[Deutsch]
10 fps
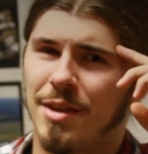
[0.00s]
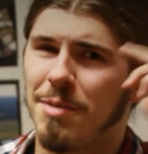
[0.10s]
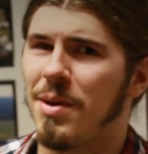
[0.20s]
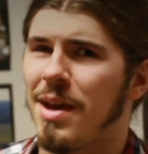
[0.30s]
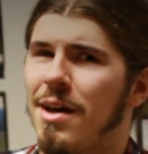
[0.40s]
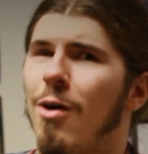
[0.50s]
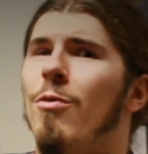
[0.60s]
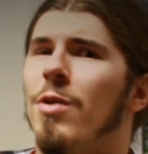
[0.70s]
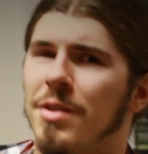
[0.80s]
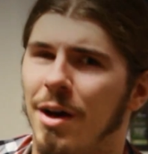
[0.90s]
DPR
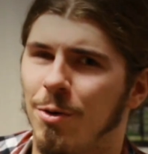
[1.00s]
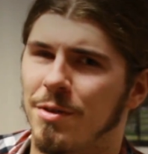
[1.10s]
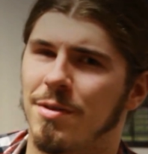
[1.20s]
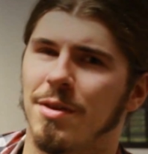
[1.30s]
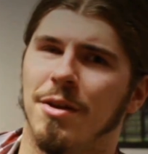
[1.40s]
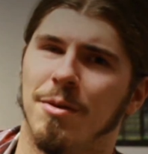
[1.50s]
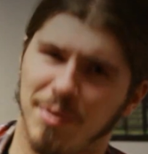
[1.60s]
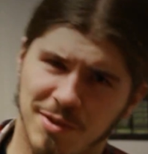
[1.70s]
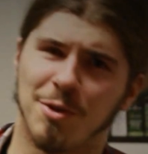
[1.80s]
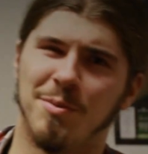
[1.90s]
over and out, äh,
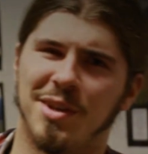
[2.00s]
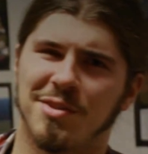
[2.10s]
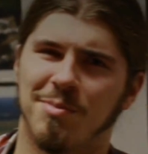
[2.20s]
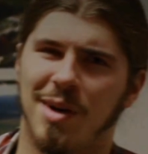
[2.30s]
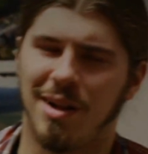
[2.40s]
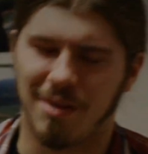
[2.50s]
bis zum nächsten